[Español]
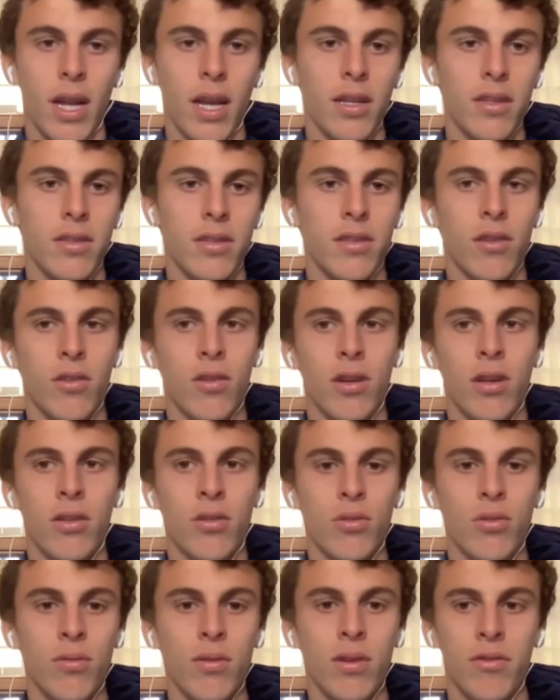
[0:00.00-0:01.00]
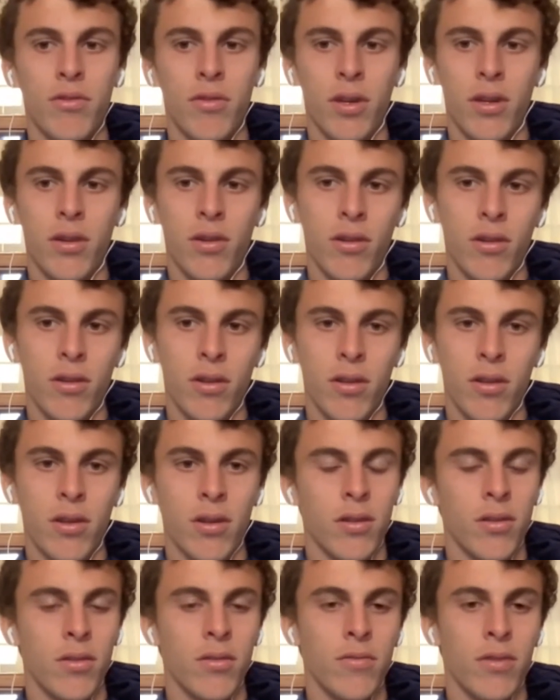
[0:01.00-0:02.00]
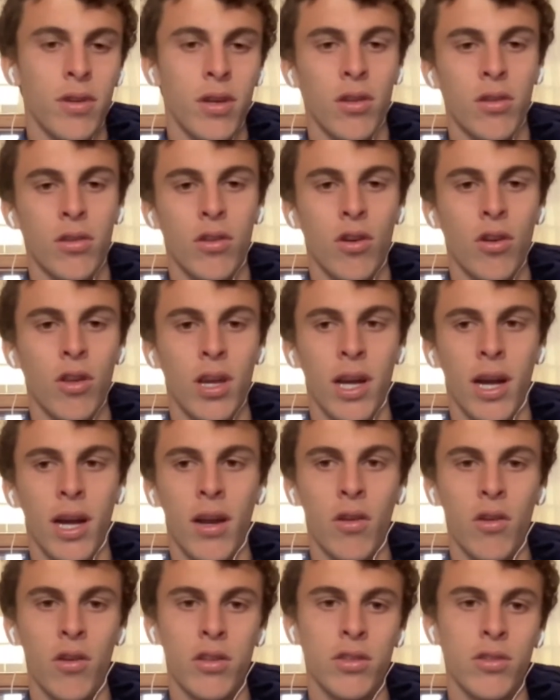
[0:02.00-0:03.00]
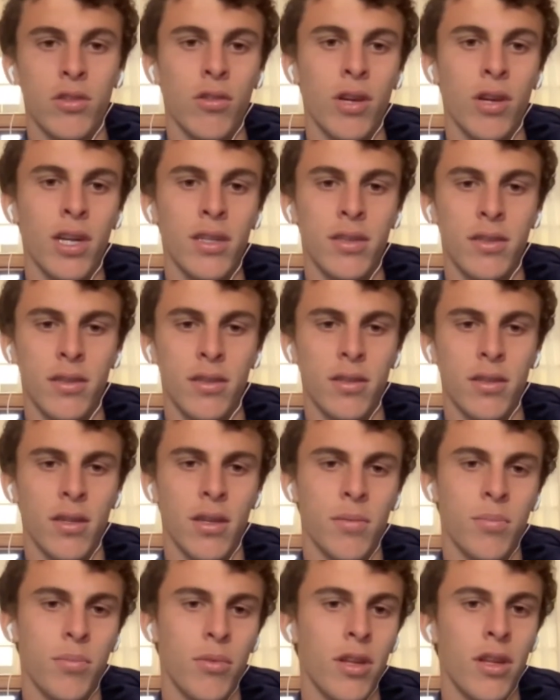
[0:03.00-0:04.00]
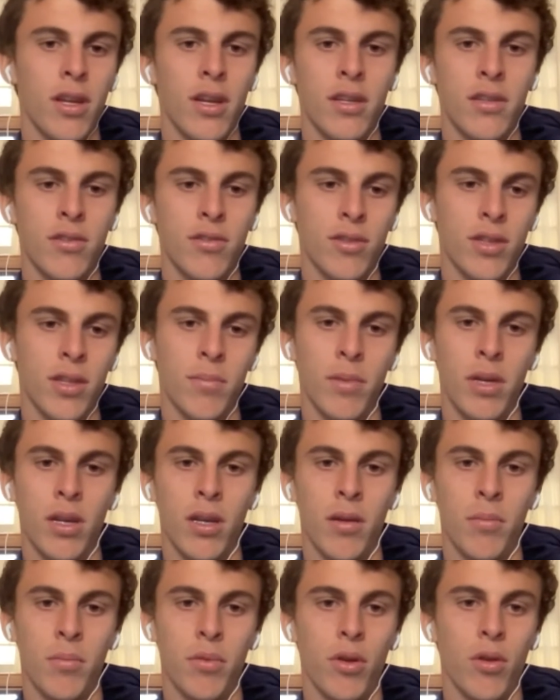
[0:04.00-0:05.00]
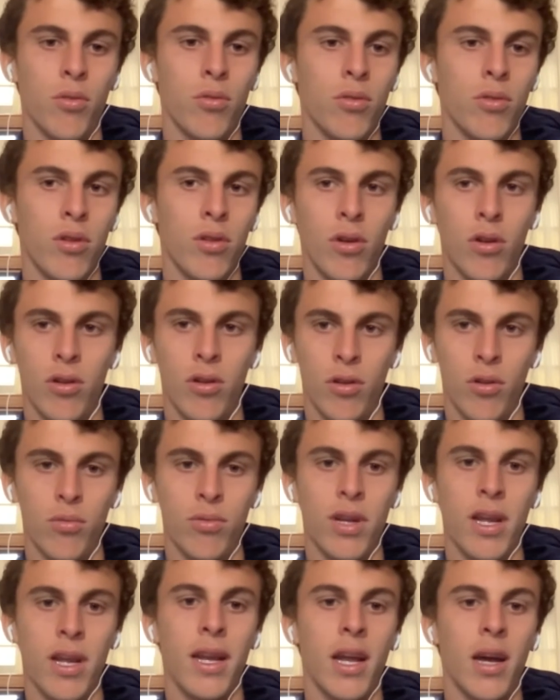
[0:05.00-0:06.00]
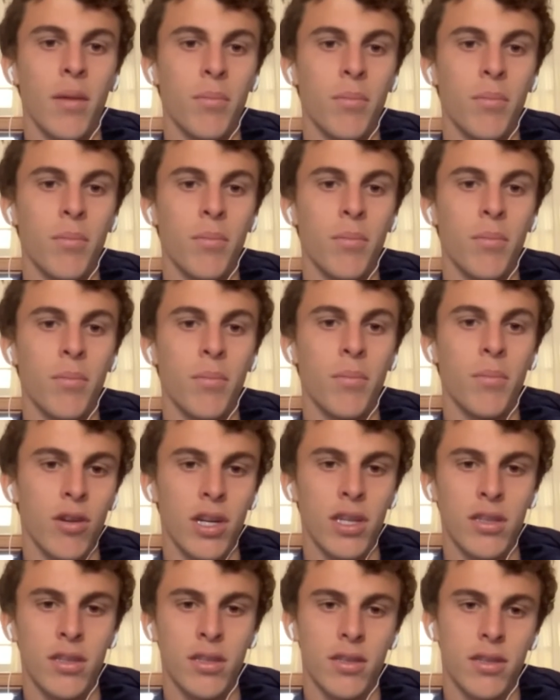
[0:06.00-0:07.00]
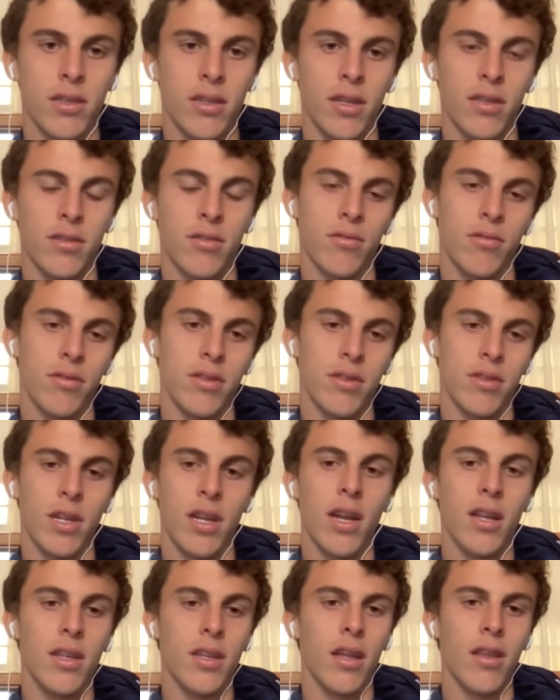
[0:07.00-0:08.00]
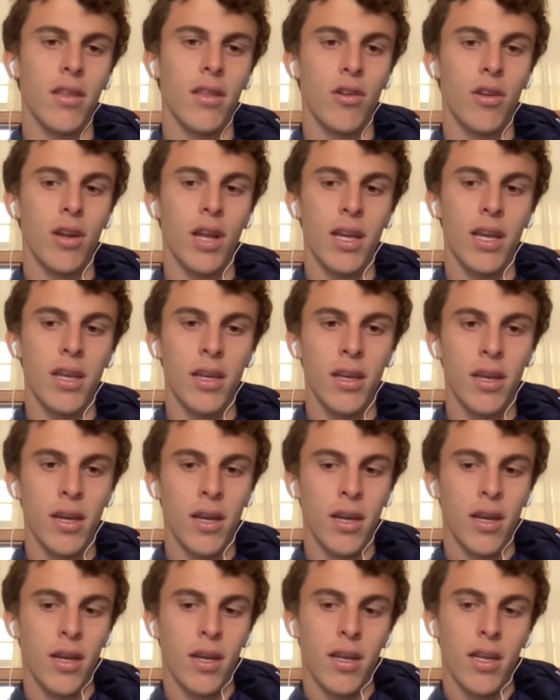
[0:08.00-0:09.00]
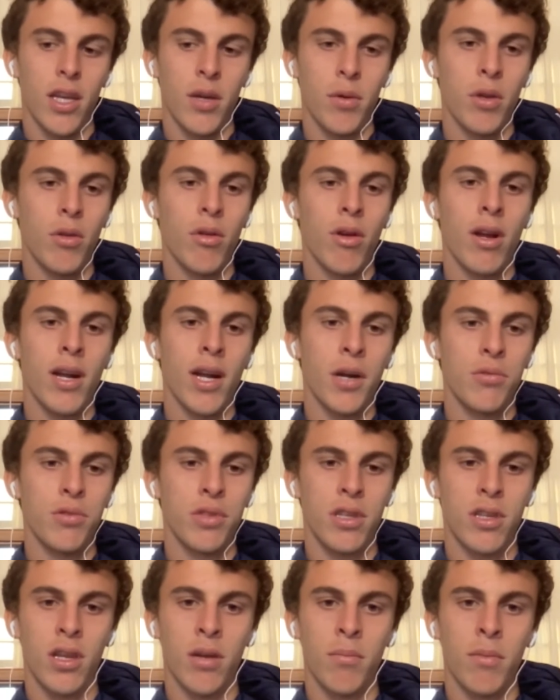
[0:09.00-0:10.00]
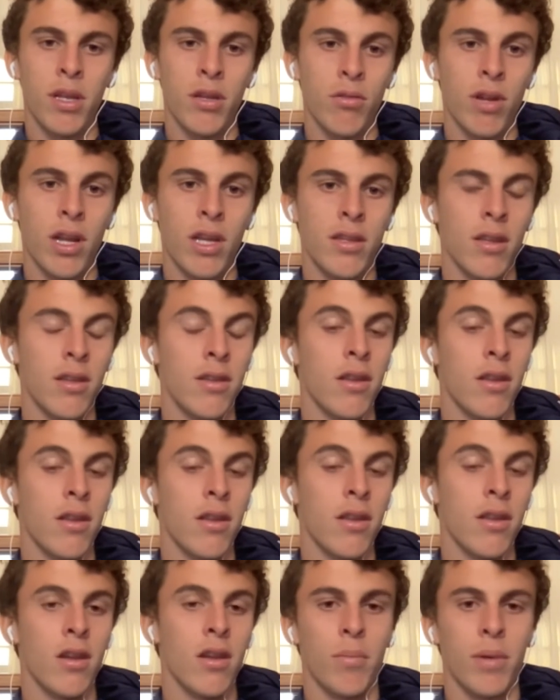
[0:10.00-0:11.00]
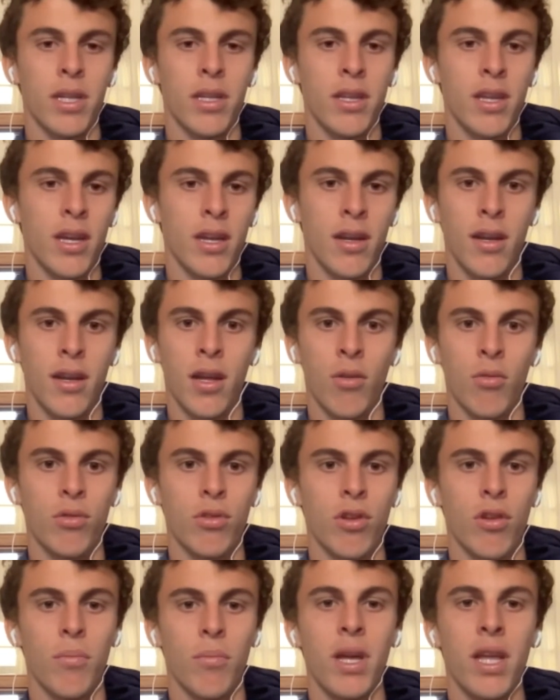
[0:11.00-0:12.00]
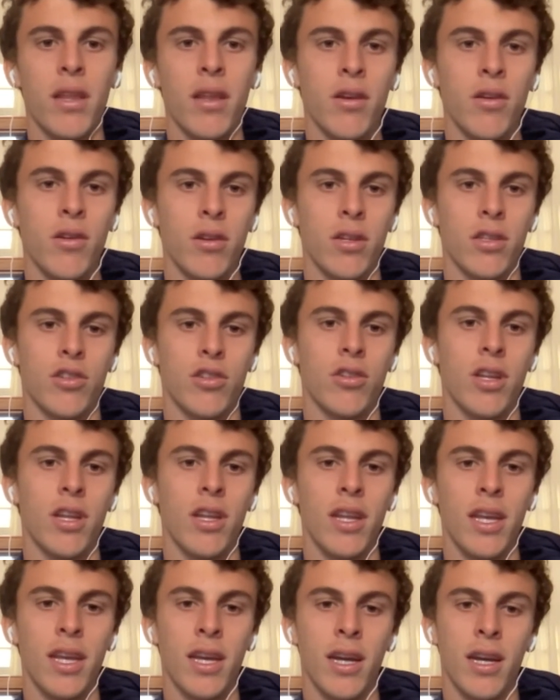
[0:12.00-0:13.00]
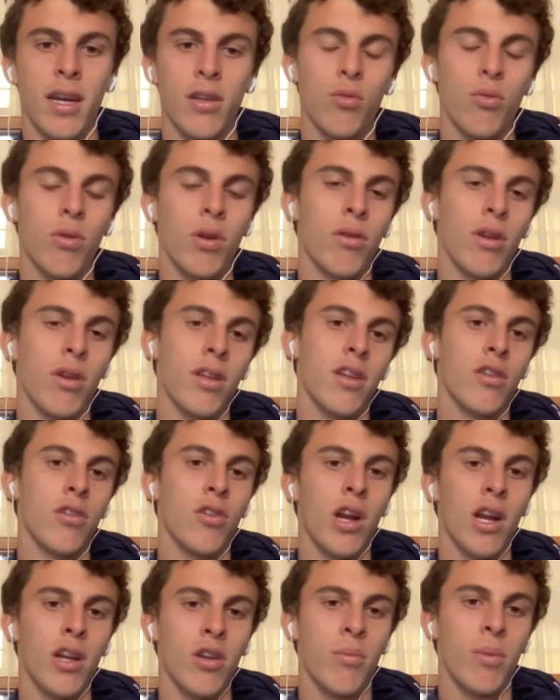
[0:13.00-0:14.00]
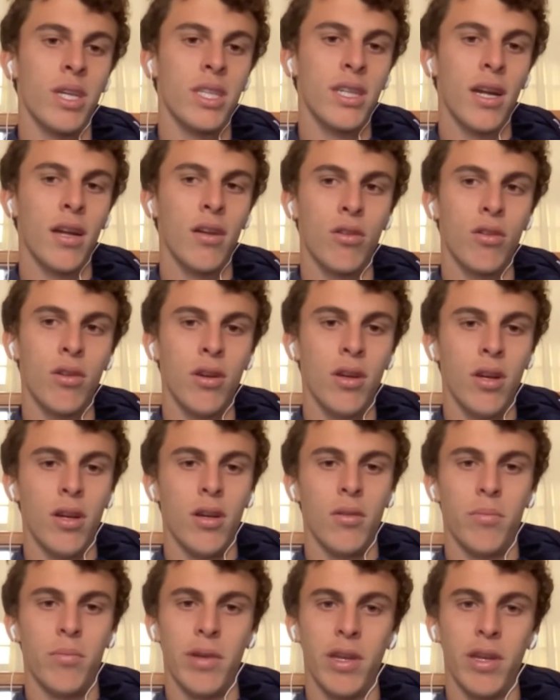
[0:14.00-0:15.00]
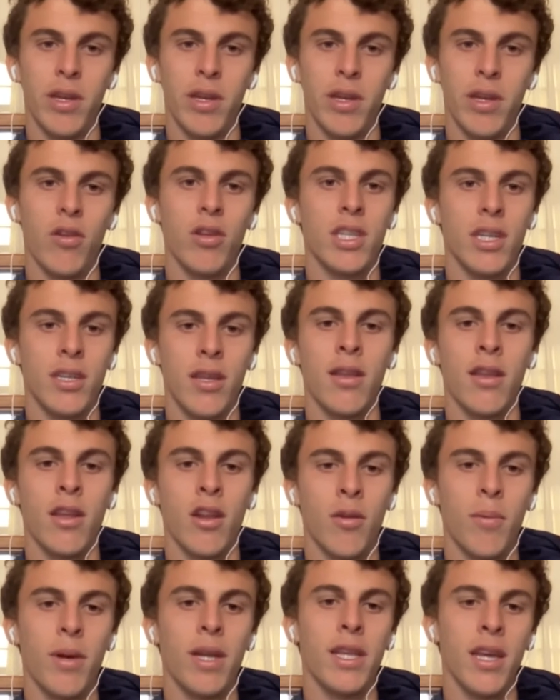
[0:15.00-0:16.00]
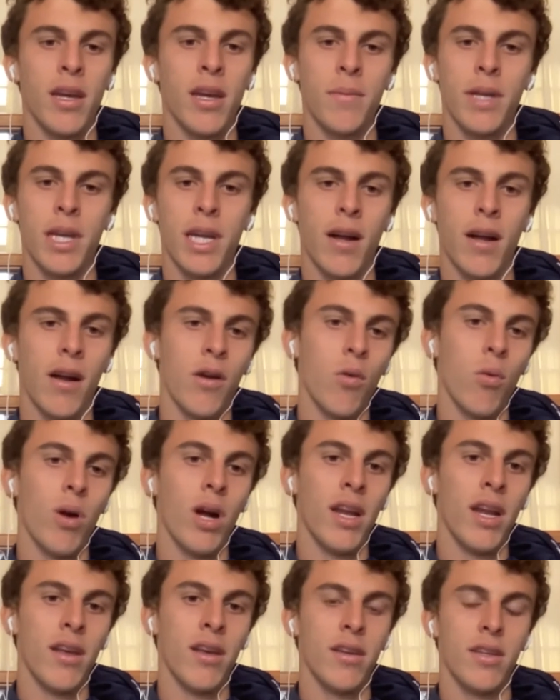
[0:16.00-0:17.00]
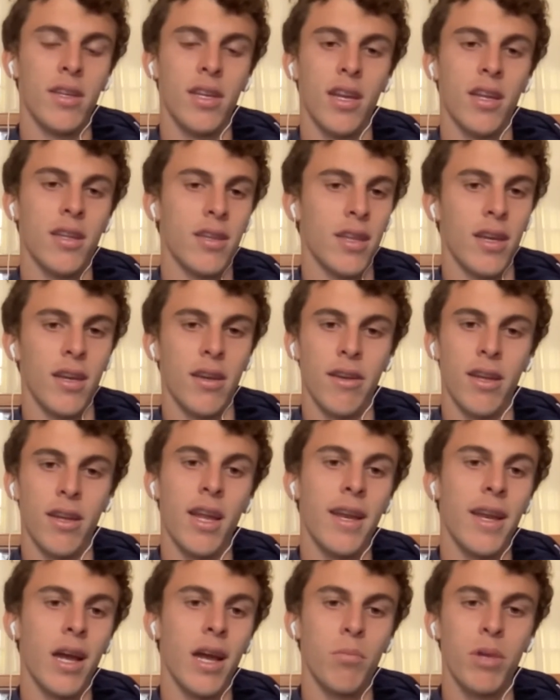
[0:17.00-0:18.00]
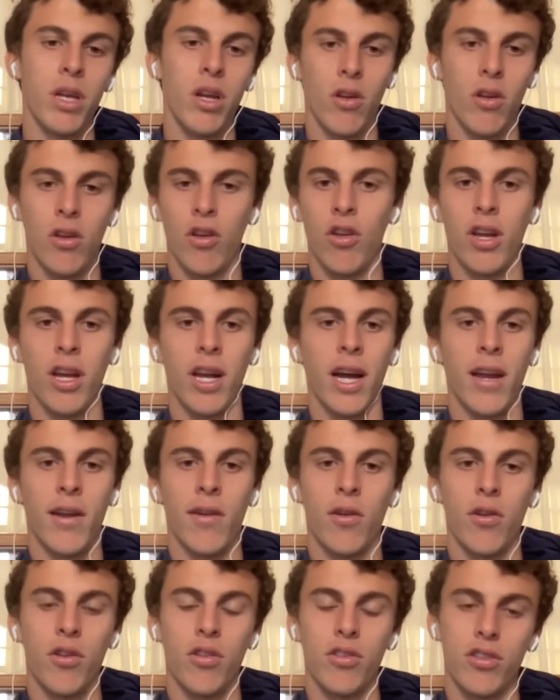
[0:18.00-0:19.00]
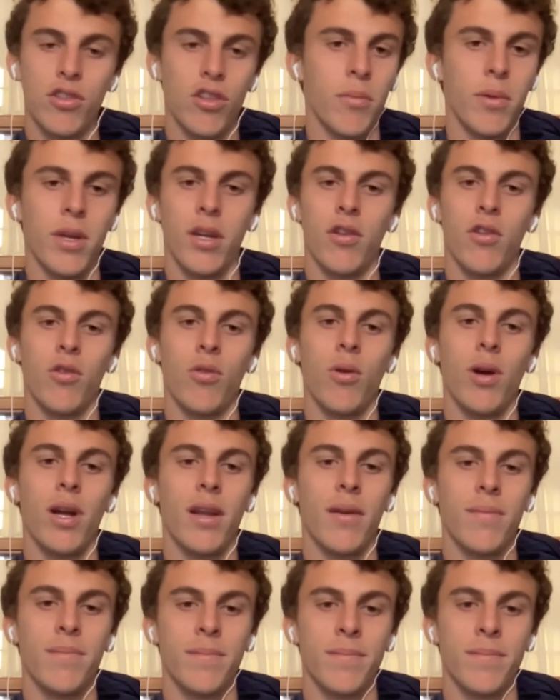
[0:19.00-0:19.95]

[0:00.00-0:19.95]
lesión que tuve fueron, fueron dos desgarros de psoas y después de eso se me produjo un snapping del psoas, que es en el tendón ahí, y vino a causa también de una tendinopatía en el autor medio que yo tenía, tuve durante todo el año pasado, pero esa tendinopatía me dejaba jugar y este, el snapping con los desgarros no me dejó jugar.